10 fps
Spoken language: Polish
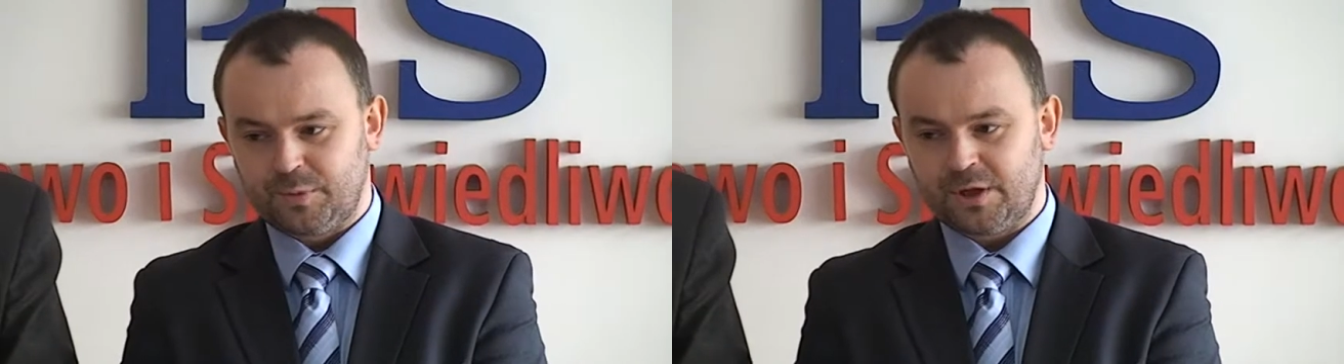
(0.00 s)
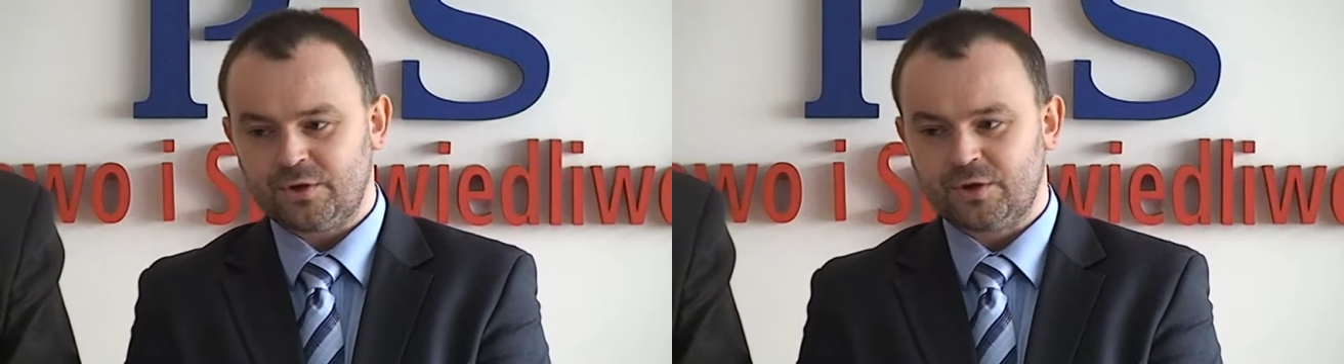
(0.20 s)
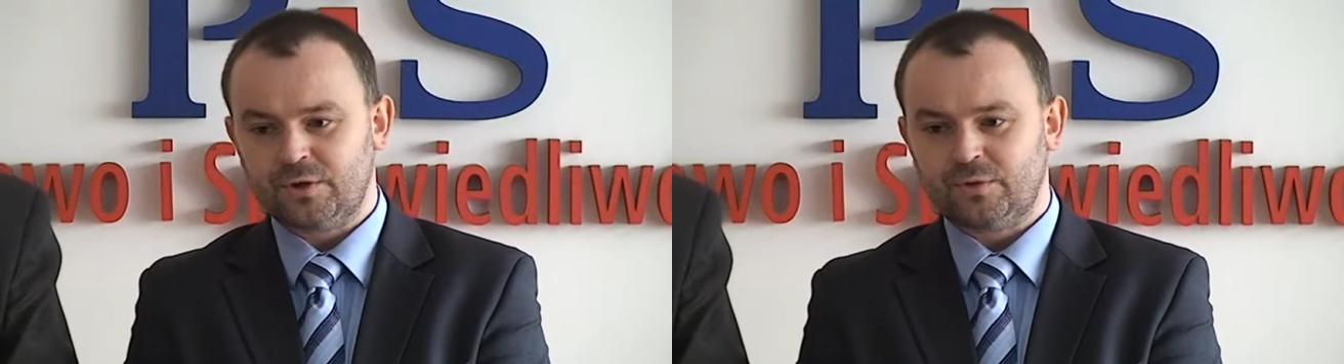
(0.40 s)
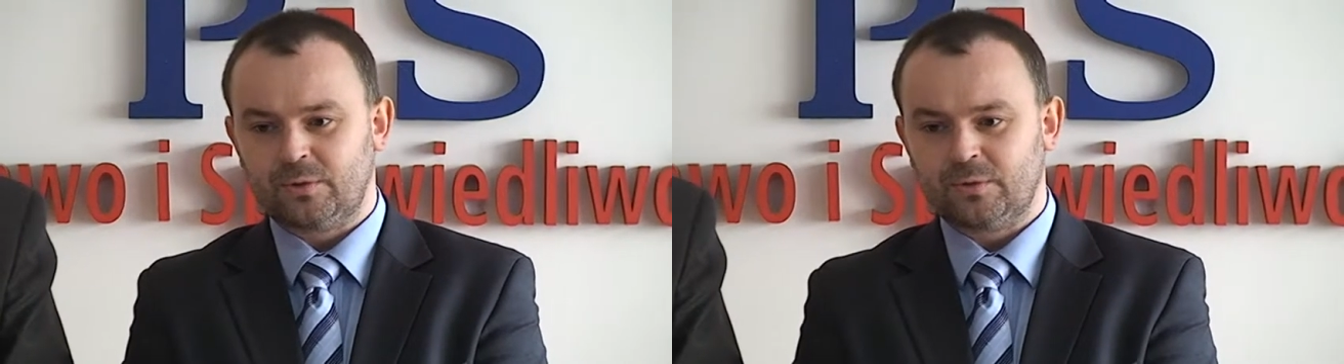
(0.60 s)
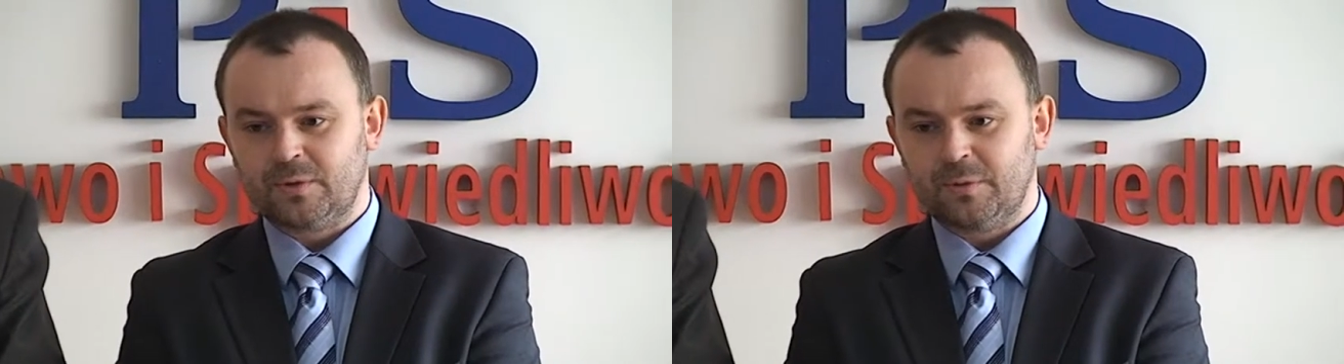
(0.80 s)
Pierwsza rzecz,
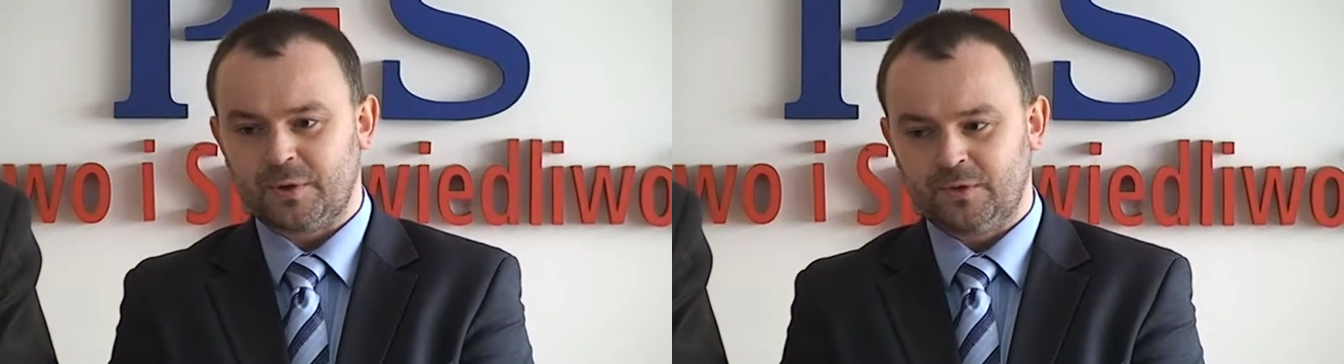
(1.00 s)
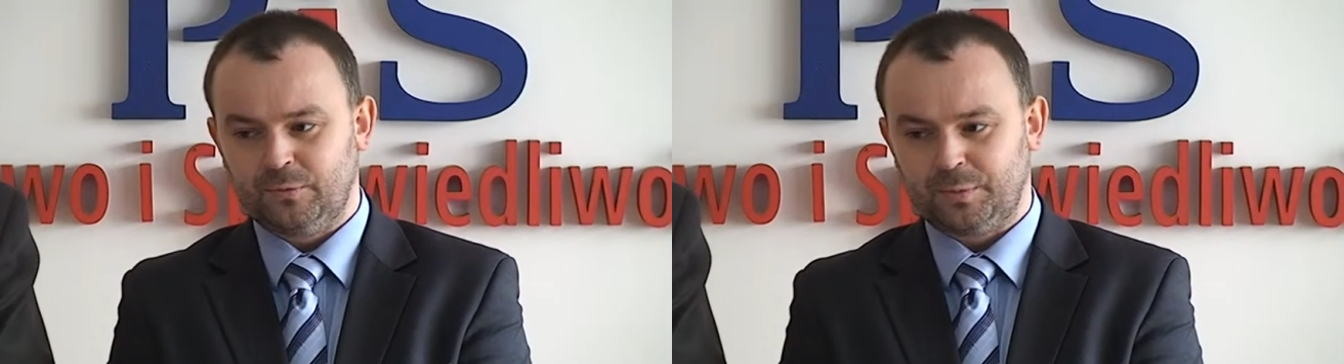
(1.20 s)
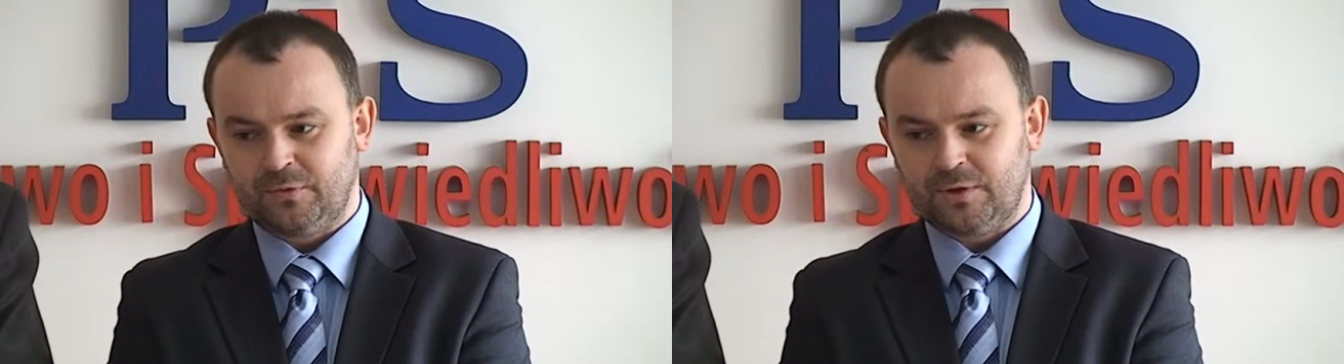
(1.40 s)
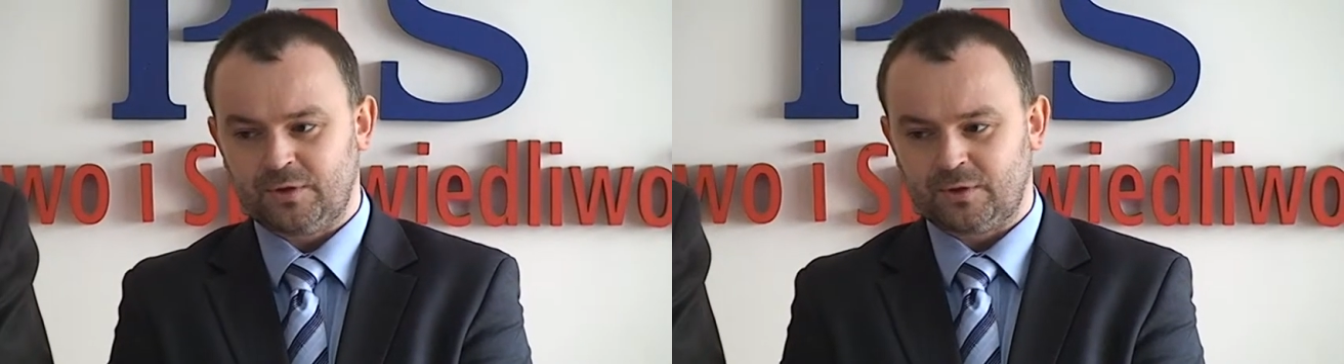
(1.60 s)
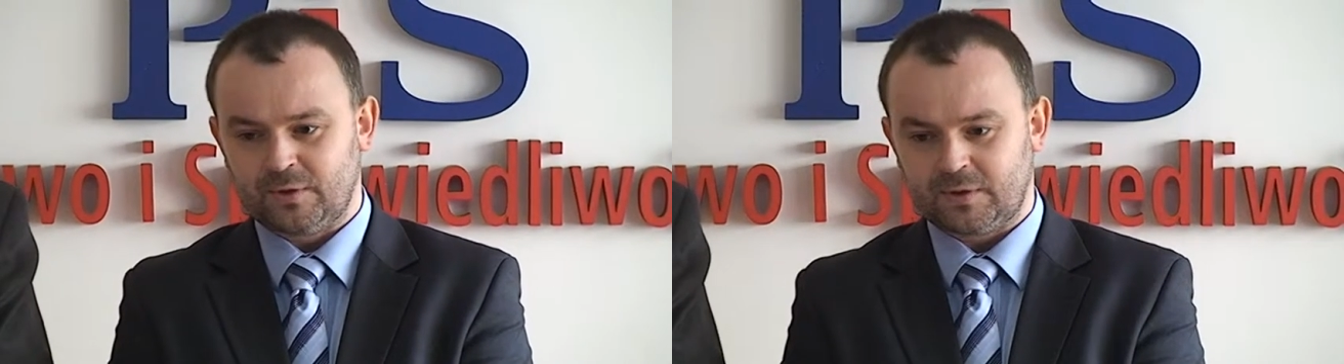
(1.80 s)
którą chcemy Państwu
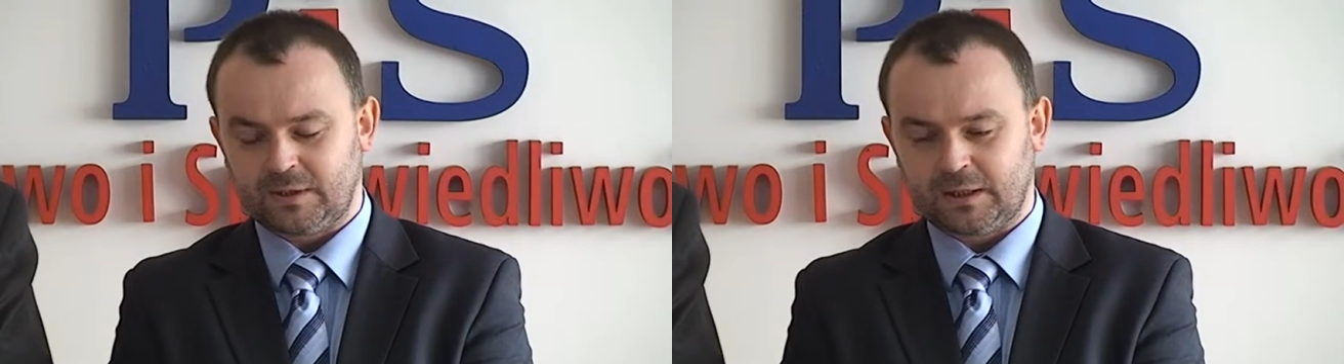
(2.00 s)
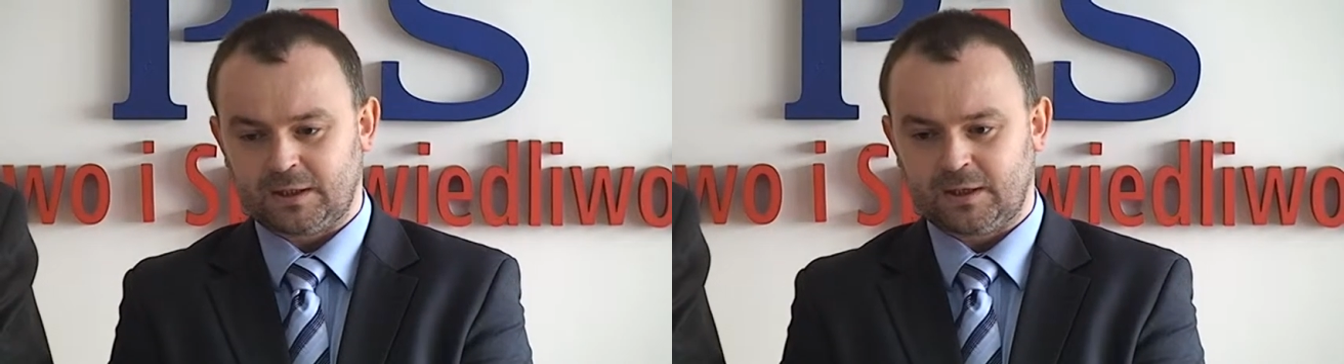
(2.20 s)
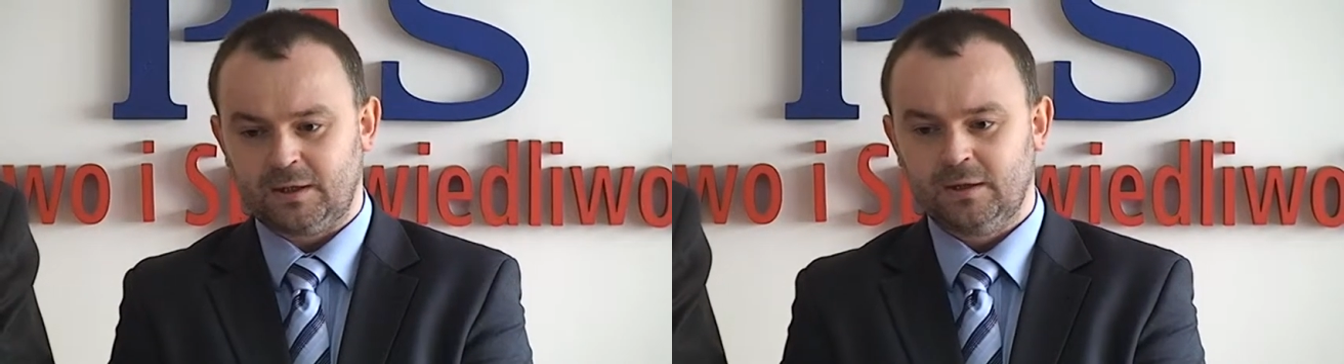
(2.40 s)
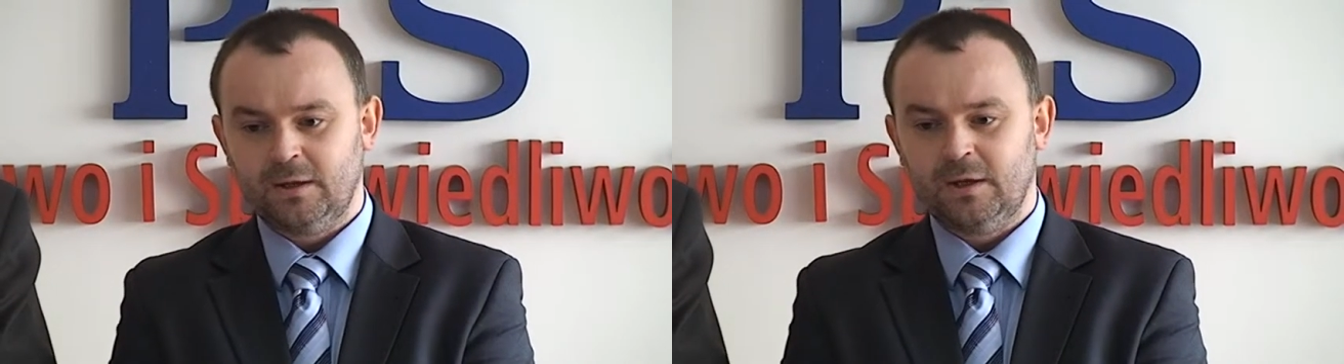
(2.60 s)
powiedzieć, to jest taka,